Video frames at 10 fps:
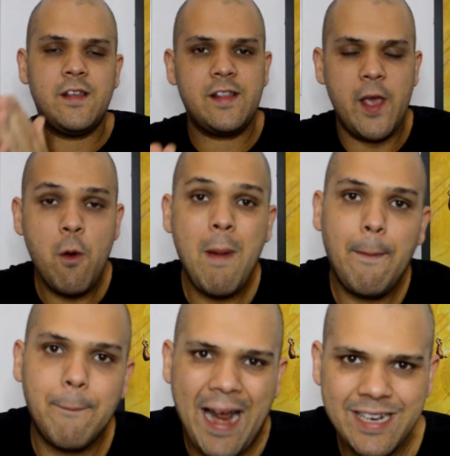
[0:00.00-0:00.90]
Se tem
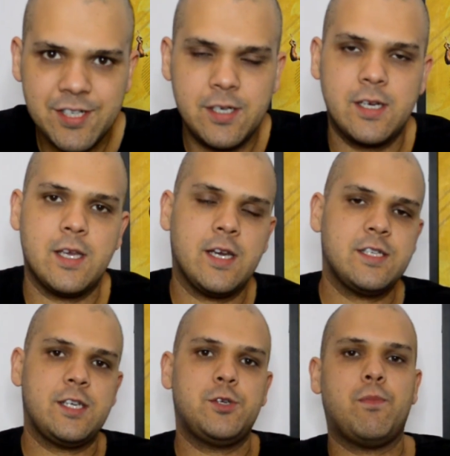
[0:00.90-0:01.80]
uma prática que a
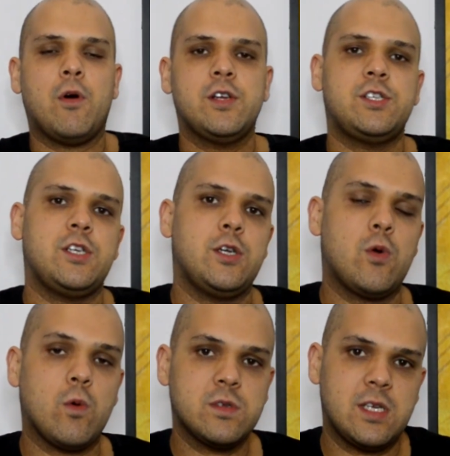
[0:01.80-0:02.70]
gente pode
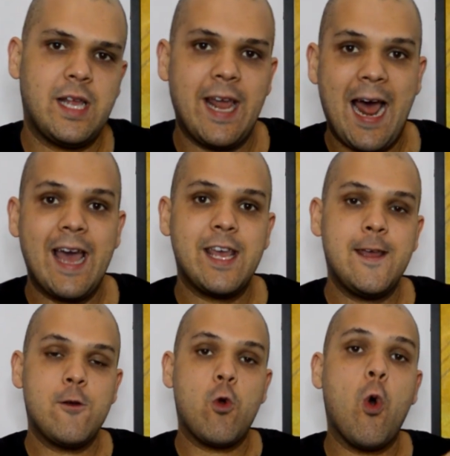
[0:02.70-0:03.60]
considerar
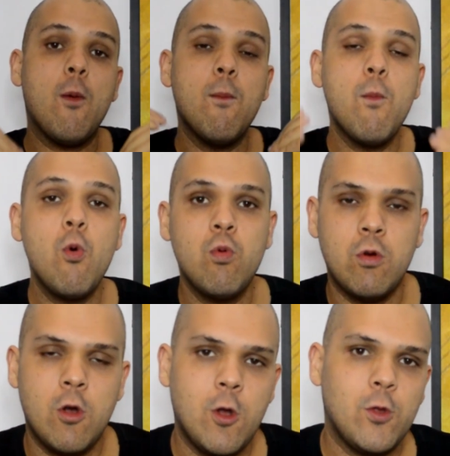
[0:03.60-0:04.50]
aí
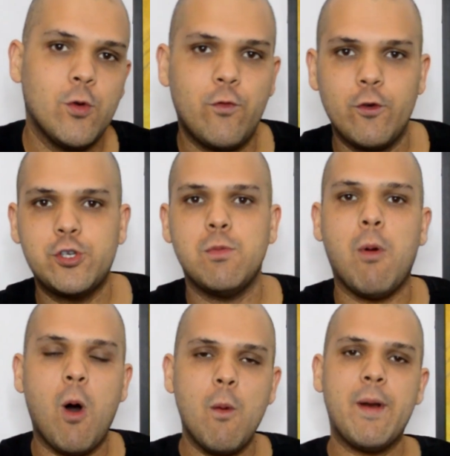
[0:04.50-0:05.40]
comum no
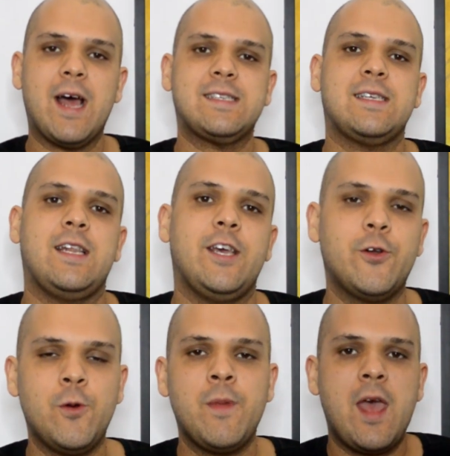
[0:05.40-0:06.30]
futebol
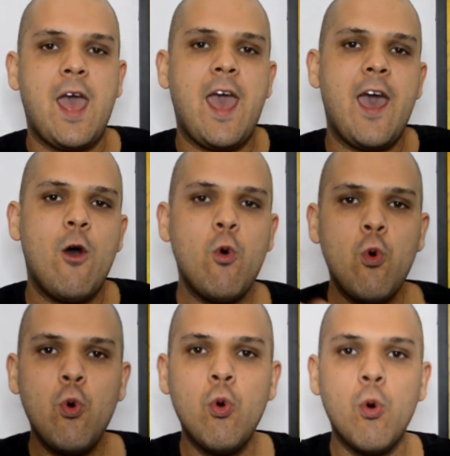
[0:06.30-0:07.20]
brasileiro é
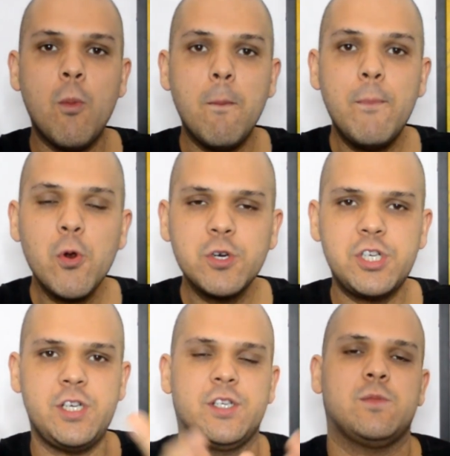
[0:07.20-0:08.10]
o
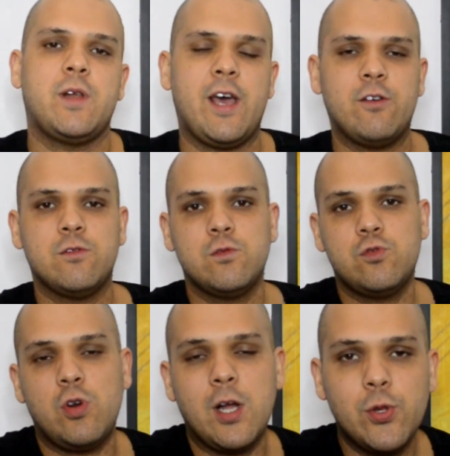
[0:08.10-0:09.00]
bruxismo, né?
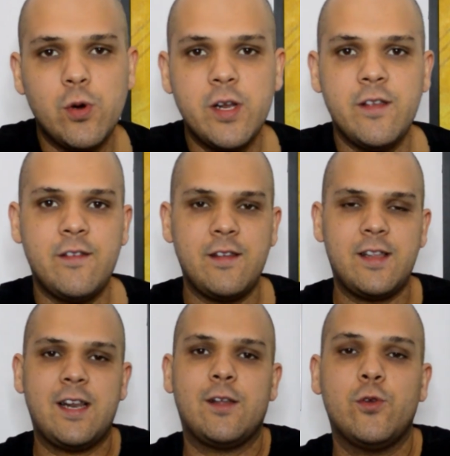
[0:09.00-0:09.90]
Jogadores e
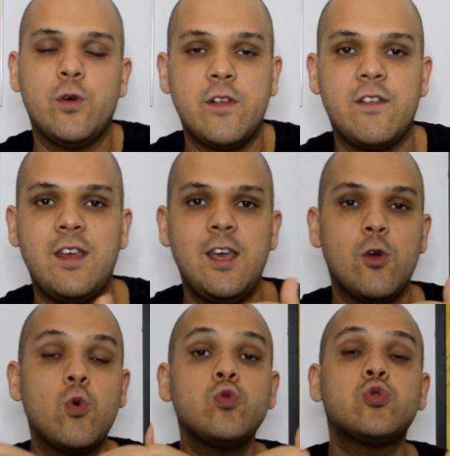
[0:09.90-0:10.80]
treinadores que
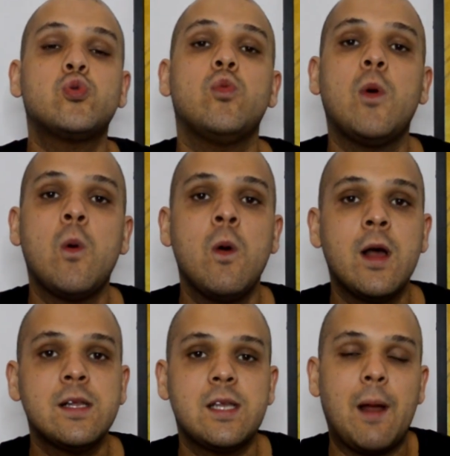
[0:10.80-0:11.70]
costumam
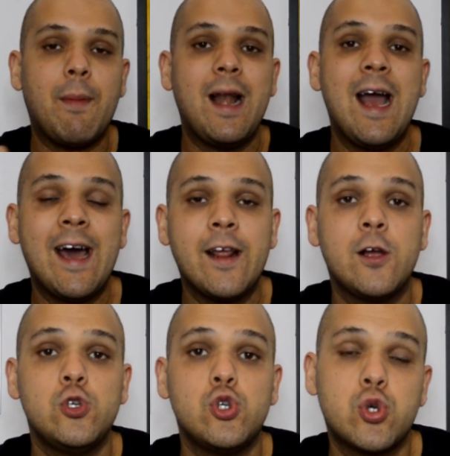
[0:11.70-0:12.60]

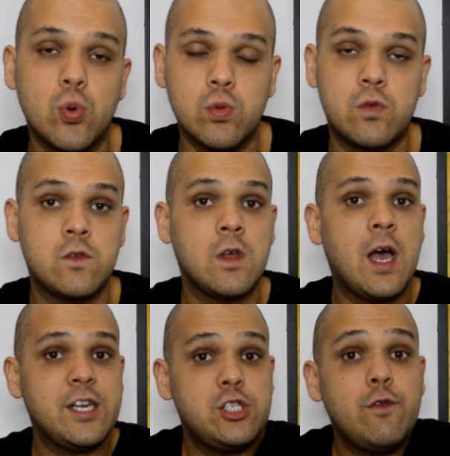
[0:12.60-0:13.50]
trabalhar juntos.
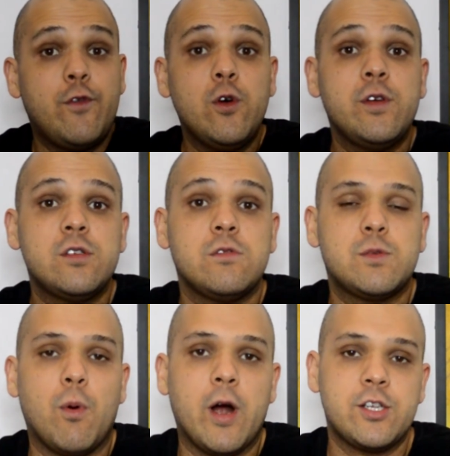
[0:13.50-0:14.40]
A gente viu isso no
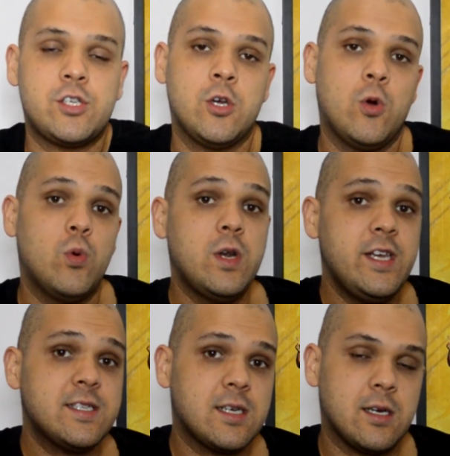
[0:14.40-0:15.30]
esporte. O
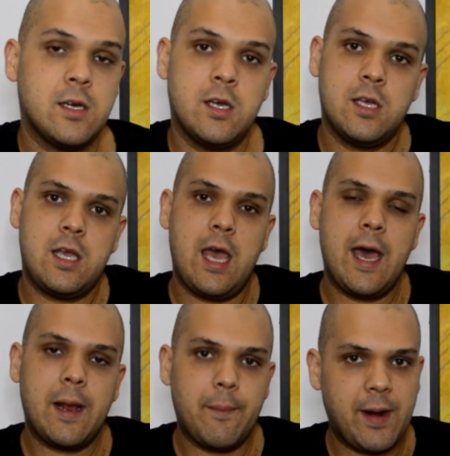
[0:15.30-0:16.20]
Lisca, que
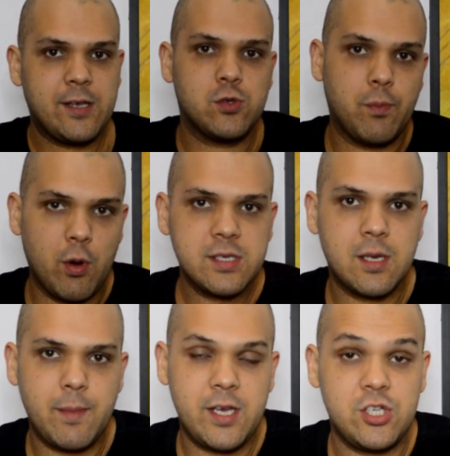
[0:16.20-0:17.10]
era para
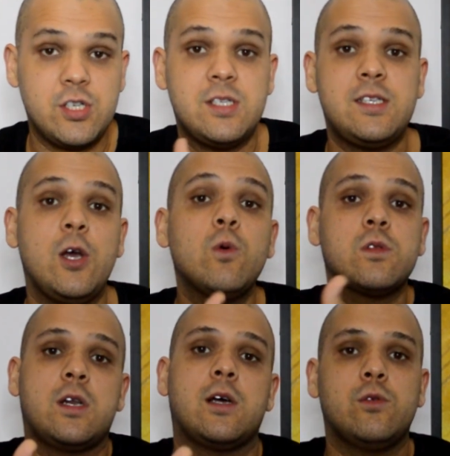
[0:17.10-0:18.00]
supostamente ser o
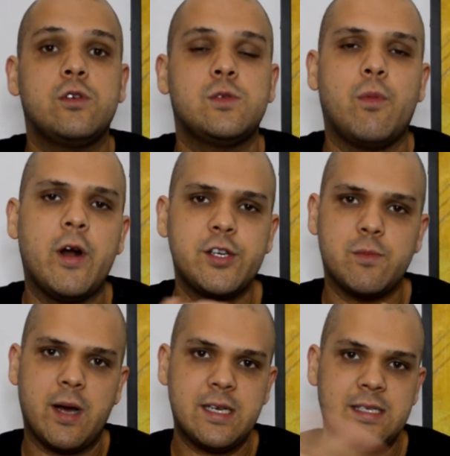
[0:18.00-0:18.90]
treinador de esporte,
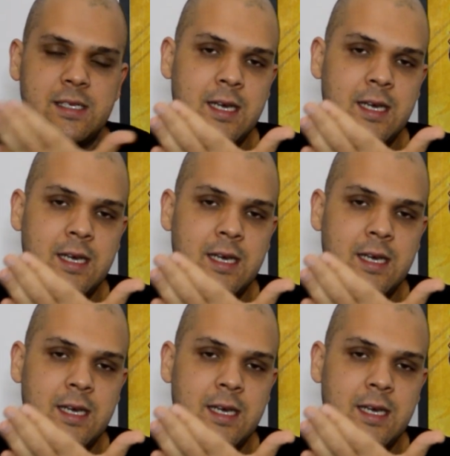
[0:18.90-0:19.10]
mas